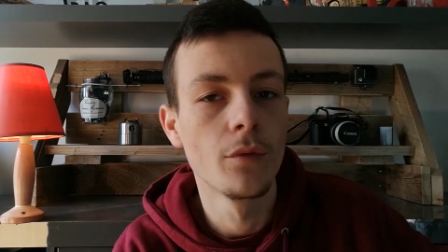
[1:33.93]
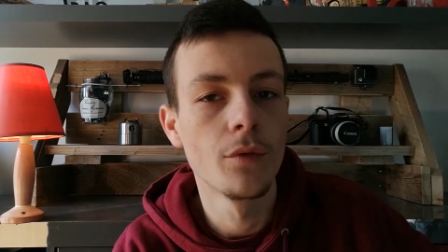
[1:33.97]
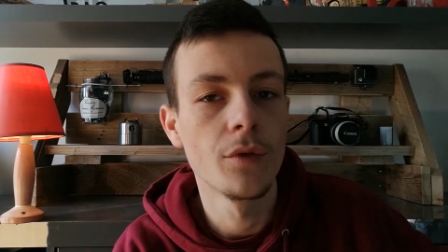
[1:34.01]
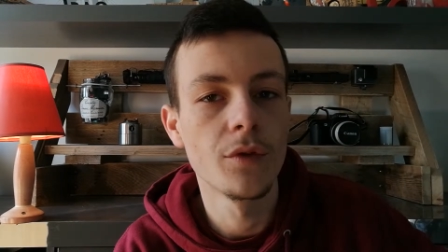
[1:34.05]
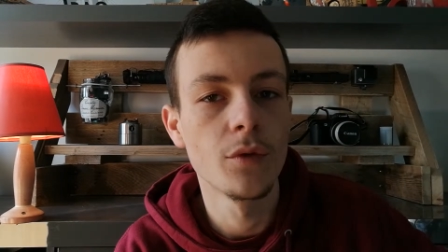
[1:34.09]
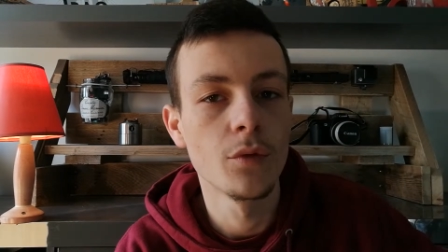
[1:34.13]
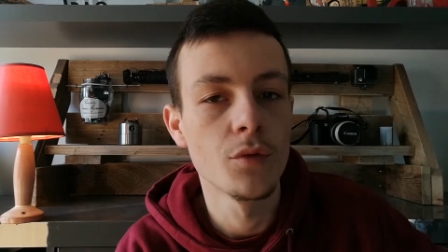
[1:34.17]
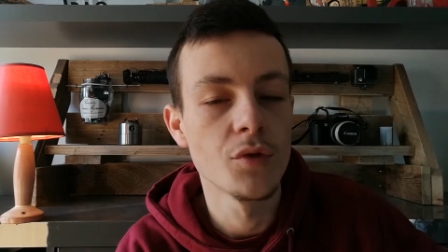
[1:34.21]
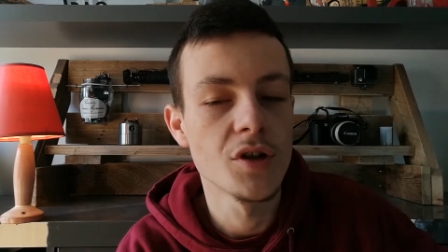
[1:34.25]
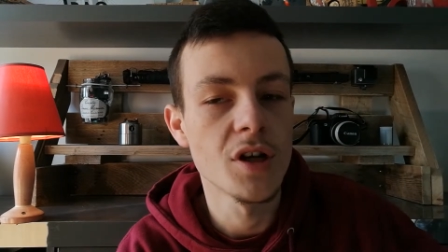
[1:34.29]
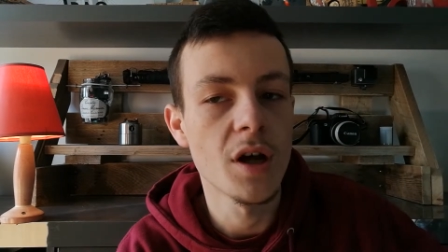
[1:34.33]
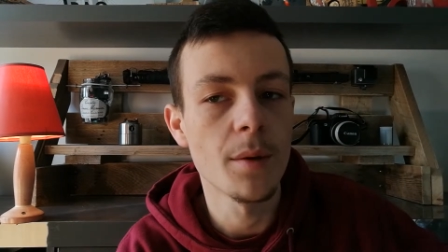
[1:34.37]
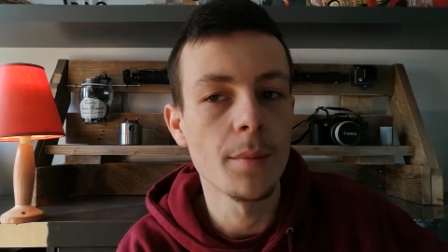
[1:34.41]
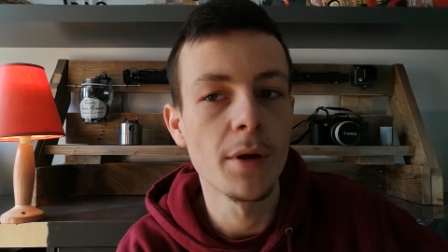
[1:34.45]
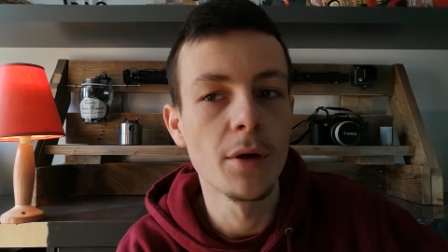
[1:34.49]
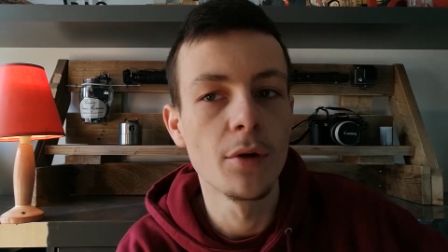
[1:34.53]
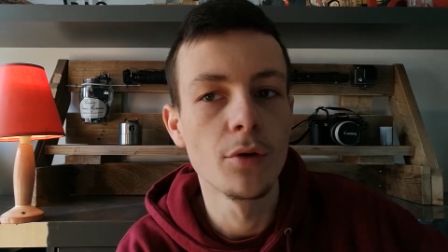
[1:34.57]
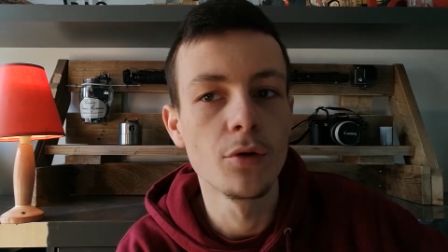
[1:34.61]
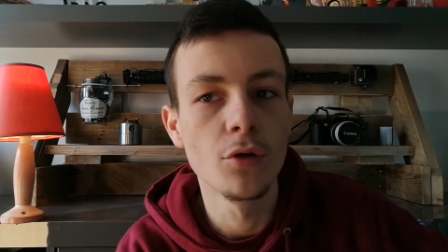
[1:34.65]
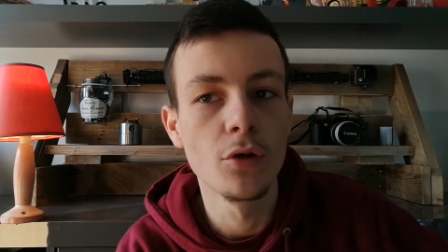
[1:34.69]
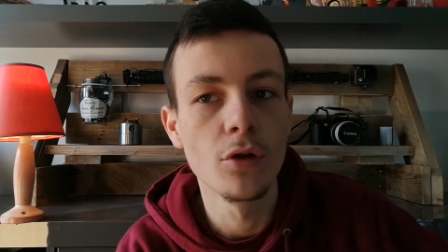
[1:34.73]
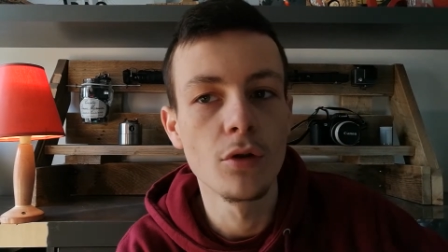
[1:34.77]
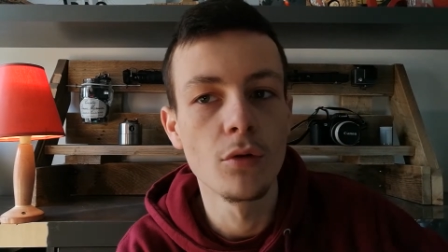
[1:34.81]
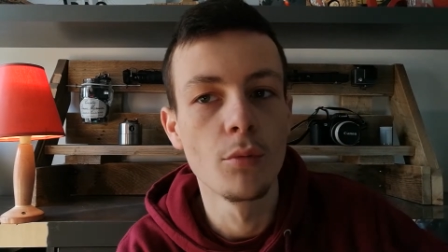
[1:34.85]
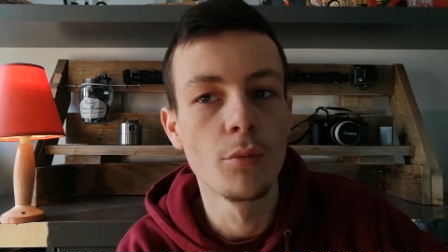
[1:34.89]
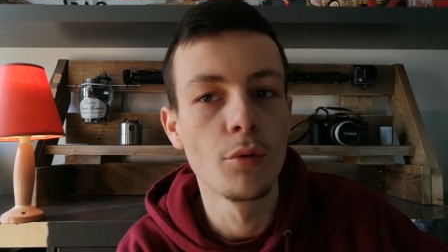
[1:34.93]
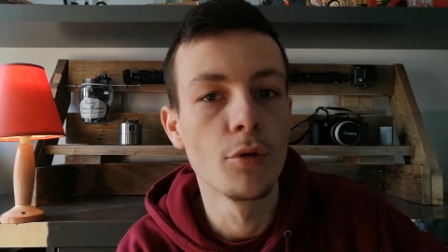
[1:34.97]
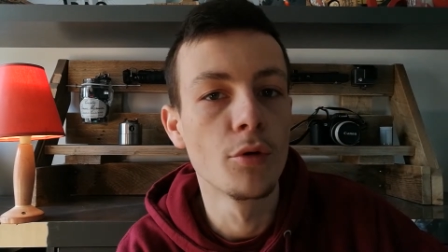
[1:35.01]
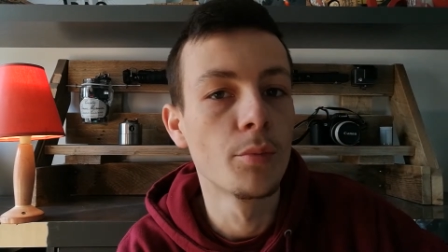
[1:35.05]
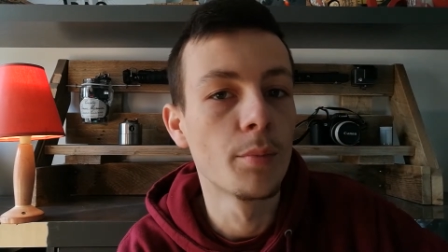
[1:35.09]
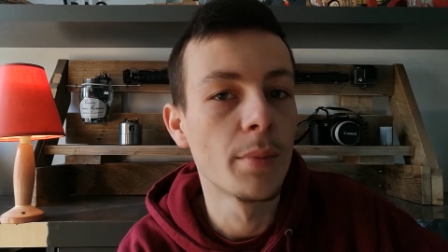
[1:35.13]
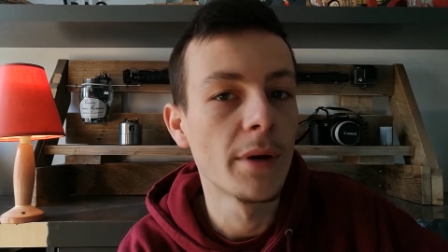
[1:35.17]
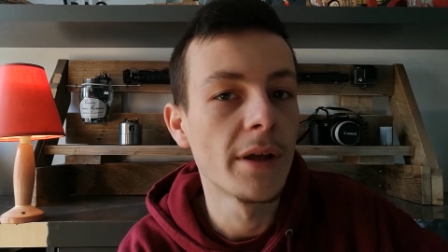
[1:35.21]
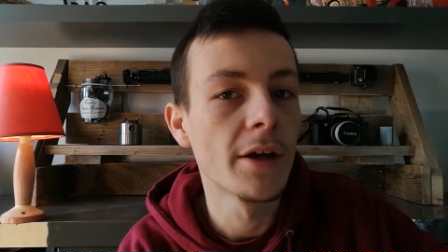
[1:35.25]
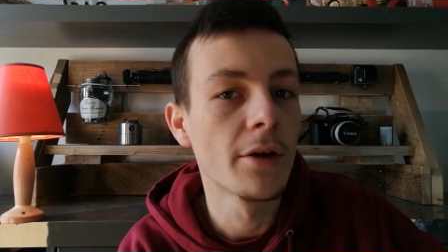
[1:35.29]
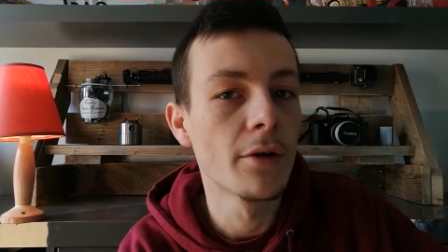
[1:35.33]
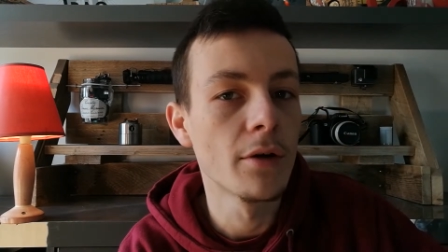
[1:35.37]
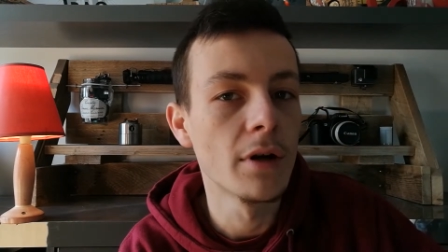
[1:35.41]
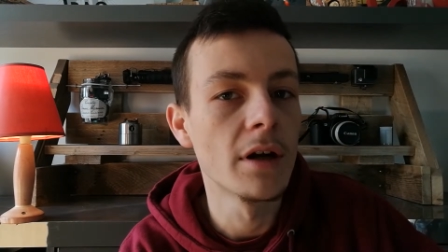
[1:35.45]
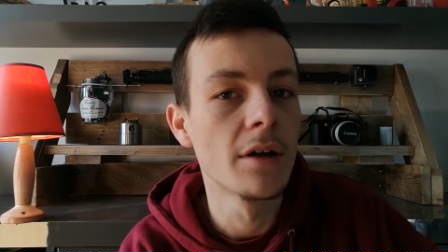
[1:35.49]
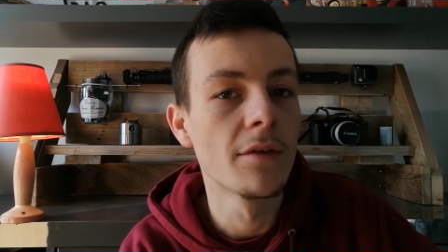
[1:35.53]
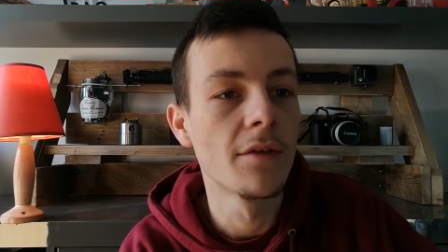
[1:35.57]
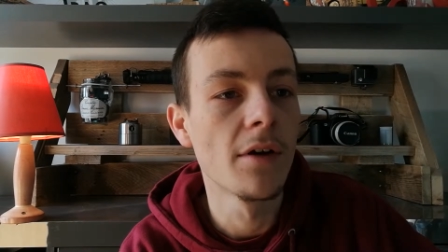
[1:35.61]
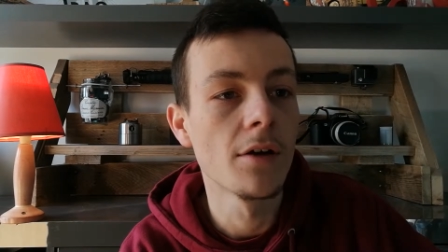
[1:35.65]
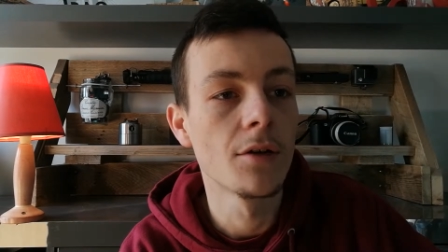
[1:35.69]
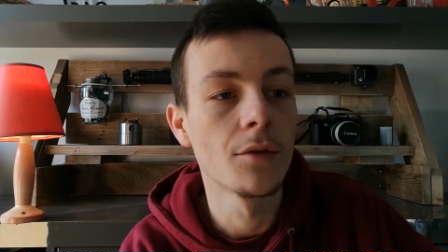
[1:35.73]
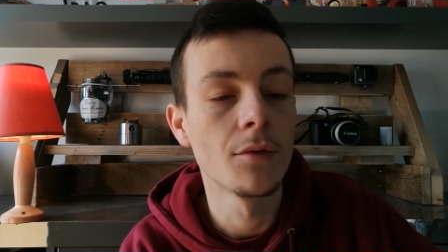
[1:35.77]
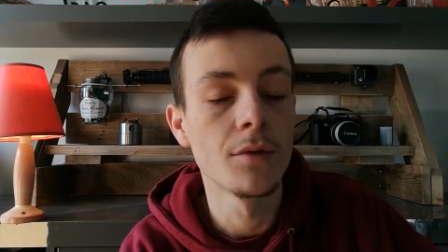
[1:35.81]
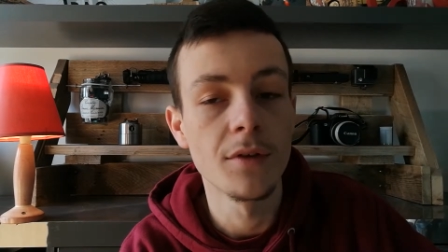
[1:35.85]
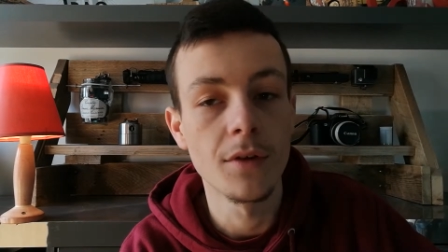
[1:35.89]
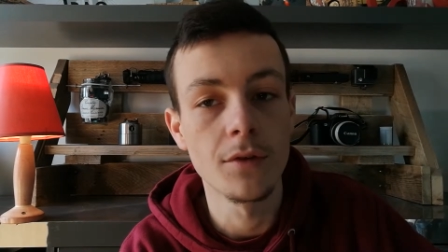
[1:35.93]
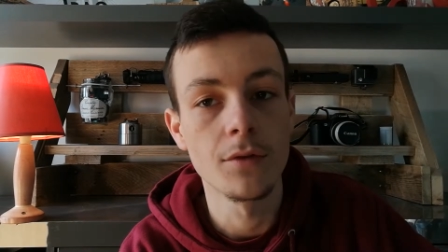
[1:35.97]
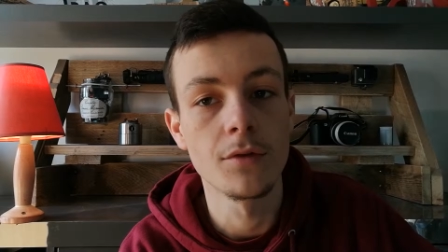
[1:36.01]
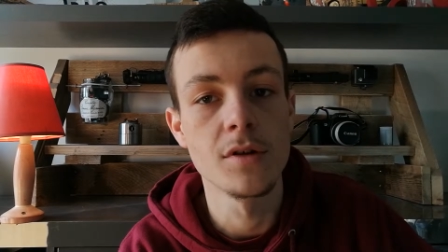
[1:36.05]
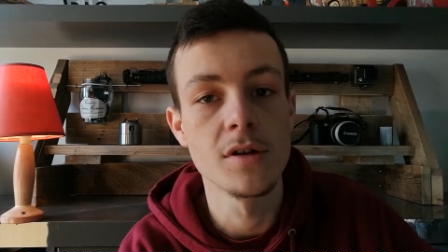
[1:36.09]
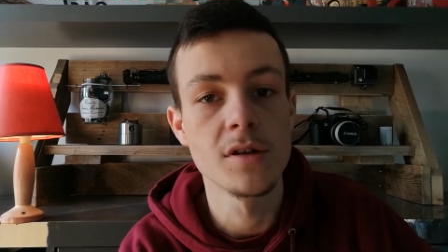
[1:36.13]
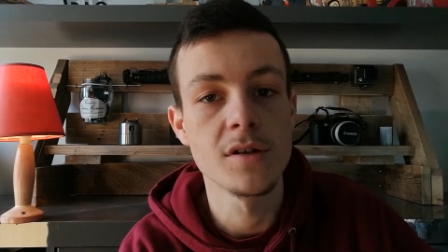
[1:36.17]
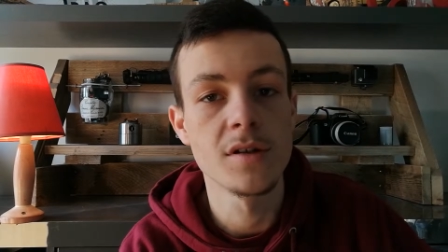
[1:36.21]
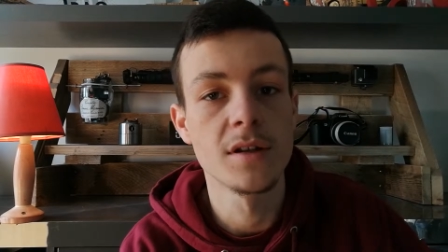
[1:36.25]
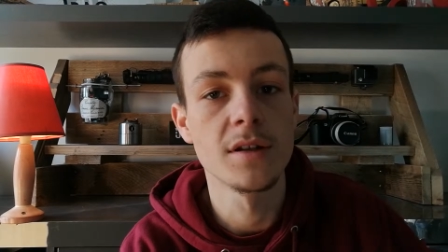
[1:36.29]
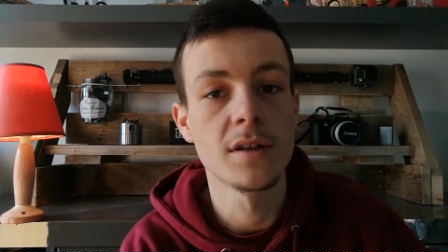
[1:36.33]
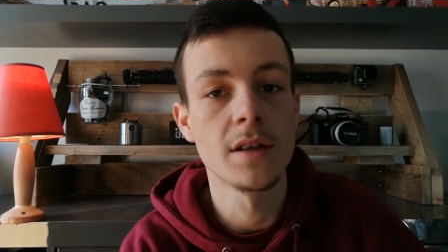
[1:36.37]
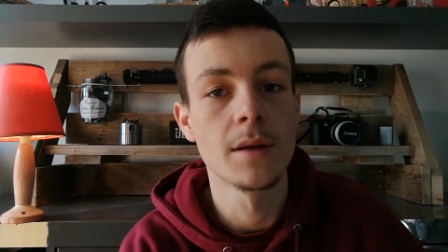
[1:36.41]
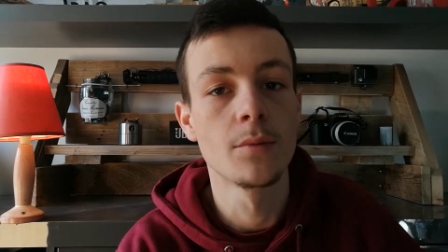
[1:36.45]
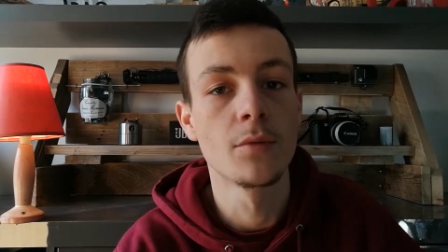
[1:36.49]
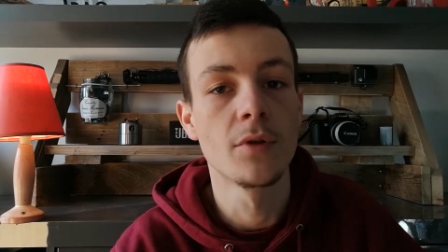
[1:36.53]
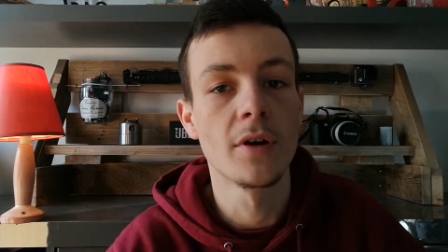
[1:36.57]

si on gère bien notre truc, on peut ne payer que la livraison, c'est ce que c'était mon